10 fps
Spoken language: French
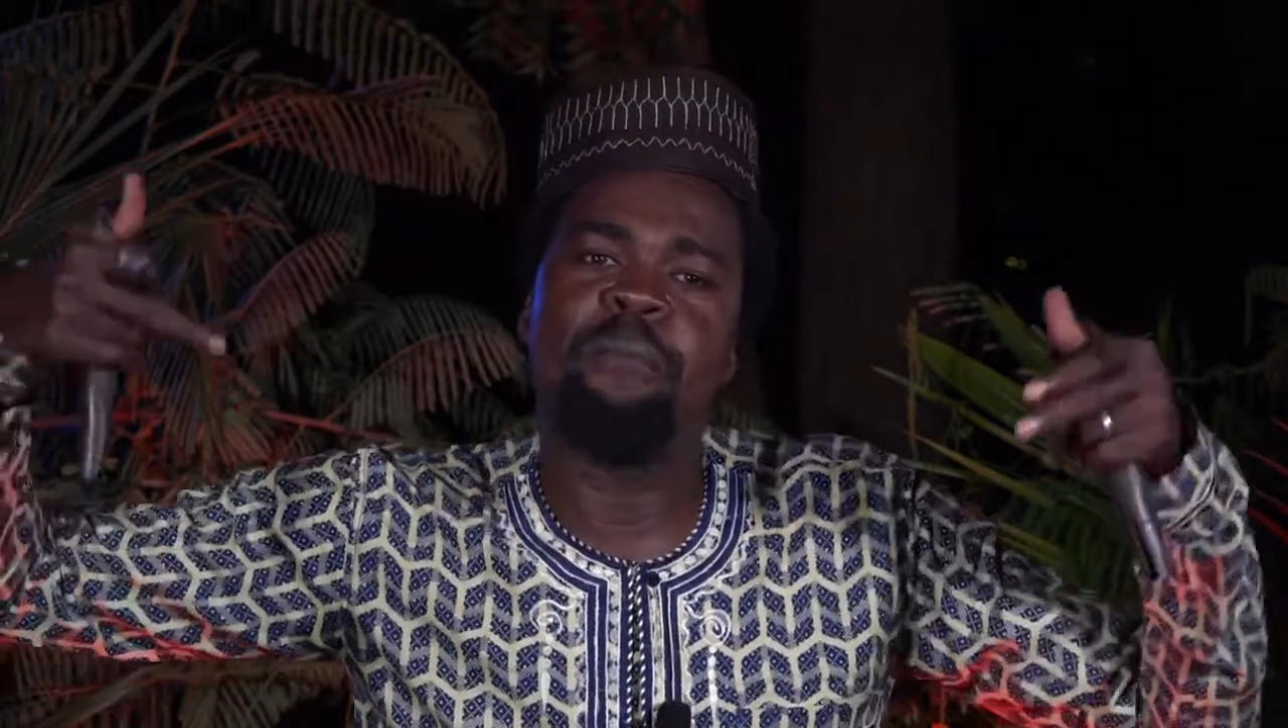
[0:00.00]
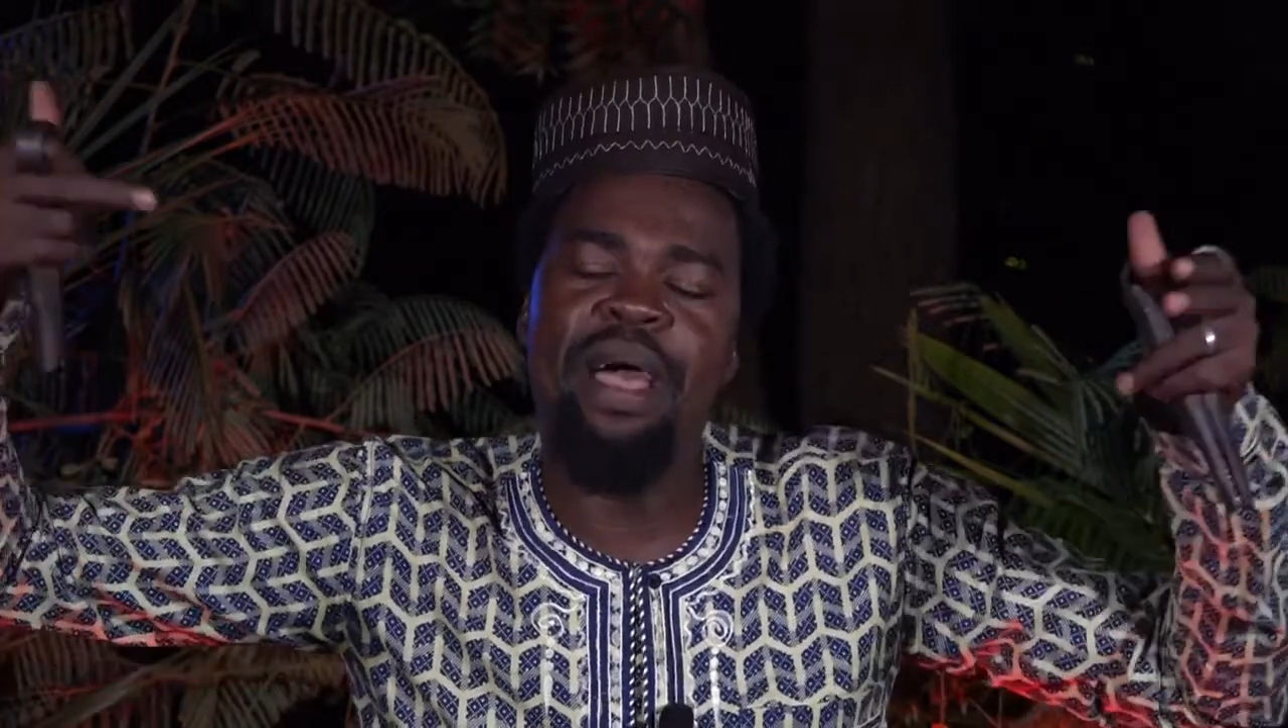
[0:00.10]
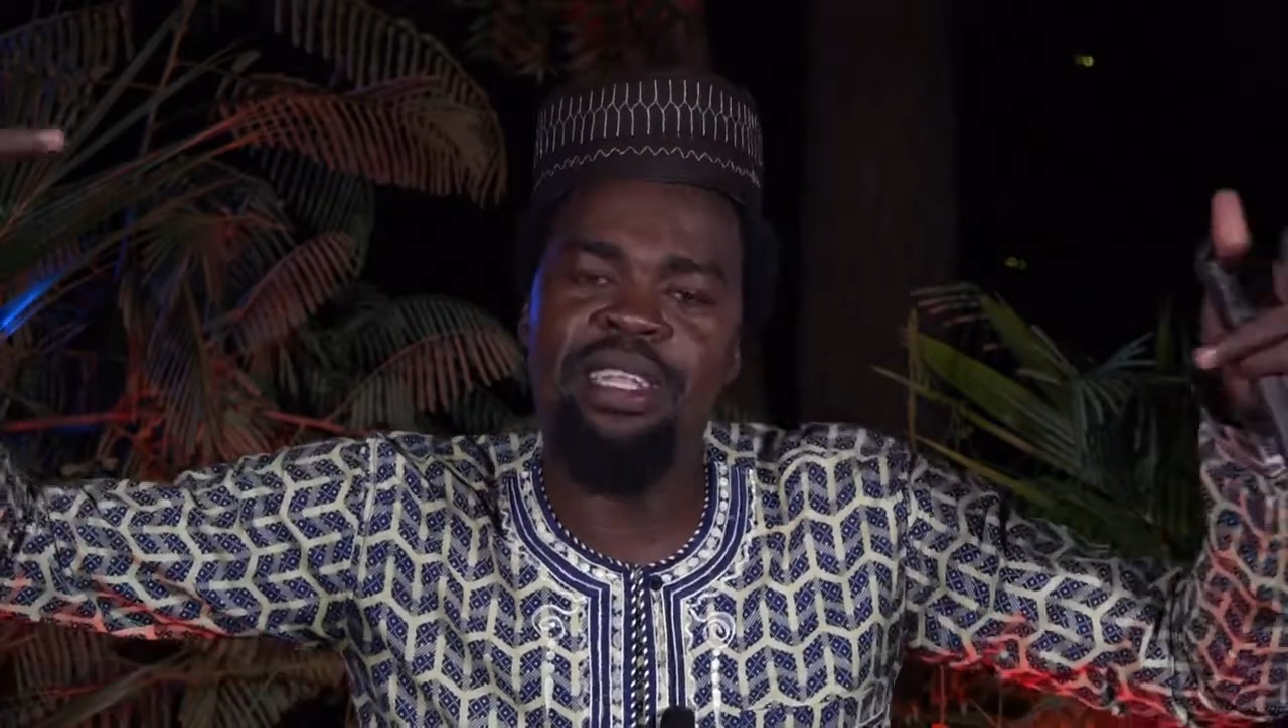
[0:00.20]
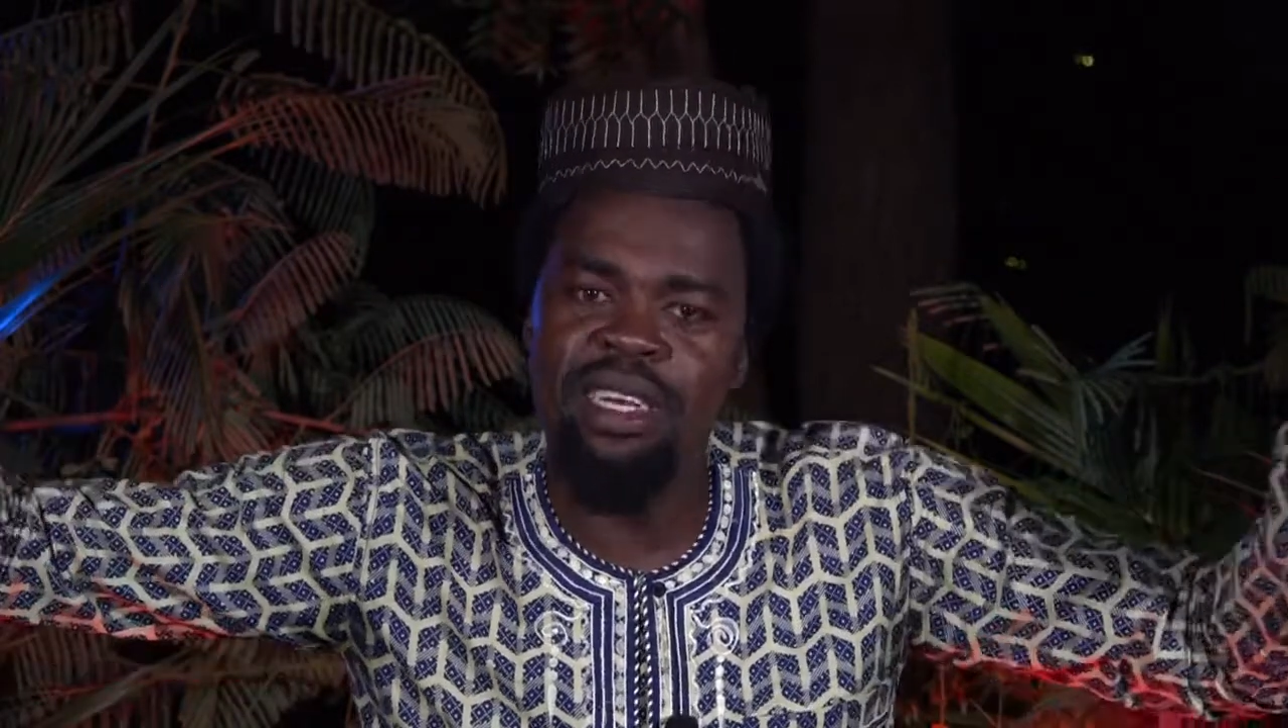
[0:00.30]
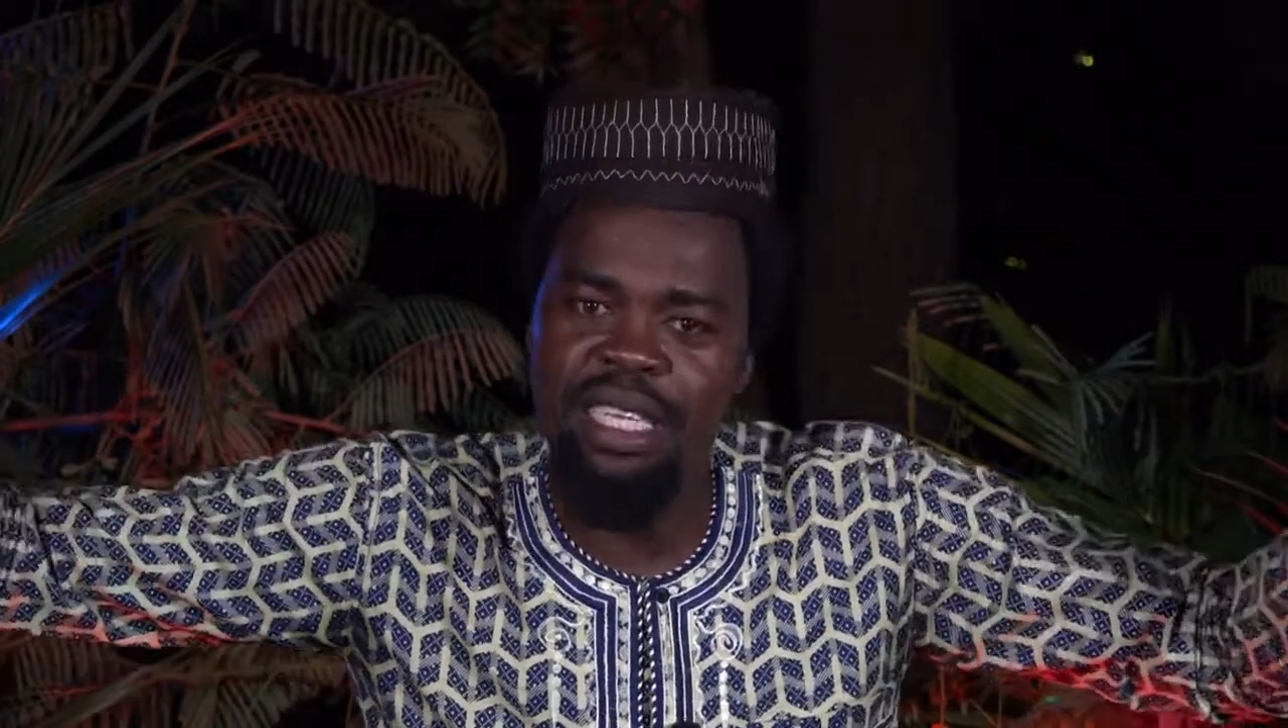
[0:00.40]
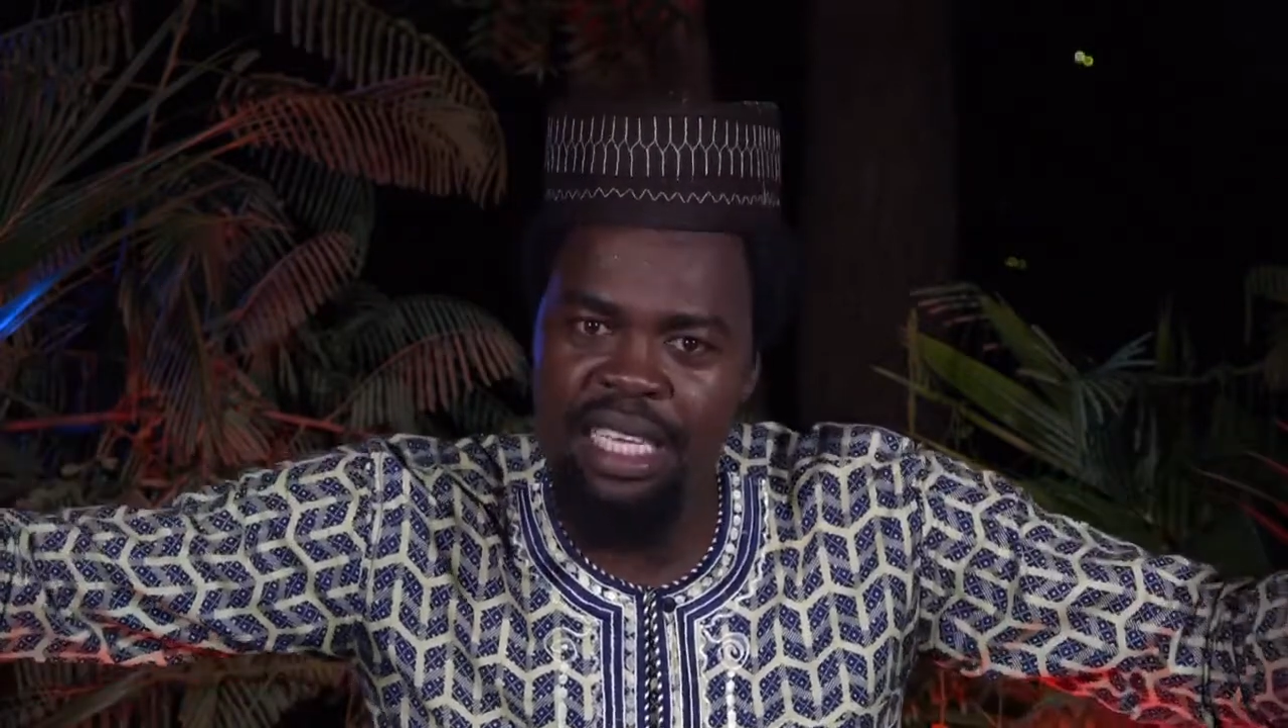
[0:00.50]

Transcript: paître